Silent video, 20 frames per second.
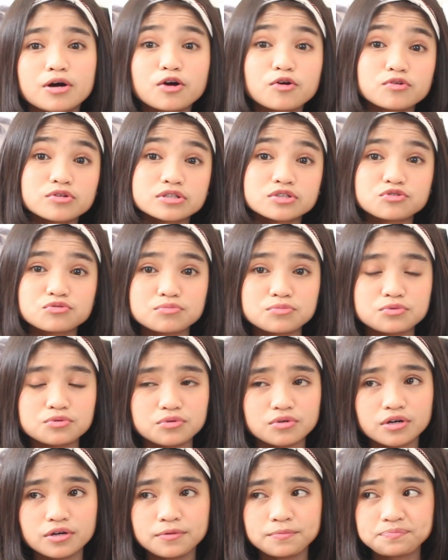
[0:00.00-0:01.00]
bangun
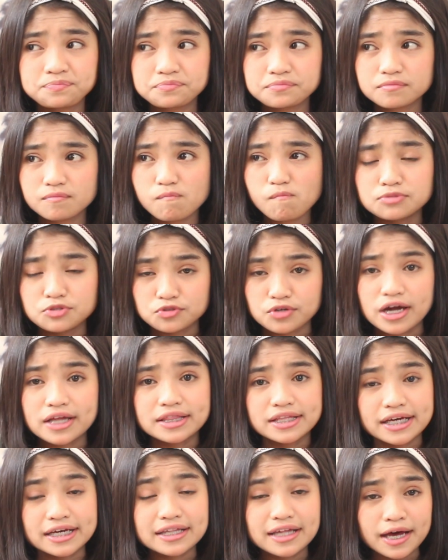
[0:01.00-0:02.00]
subuh curhat
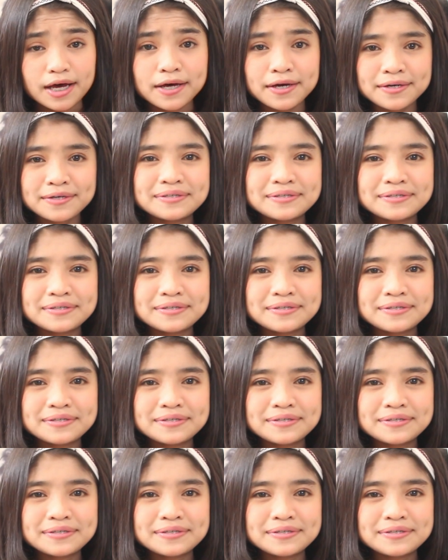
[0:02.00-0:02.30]
dikit ya.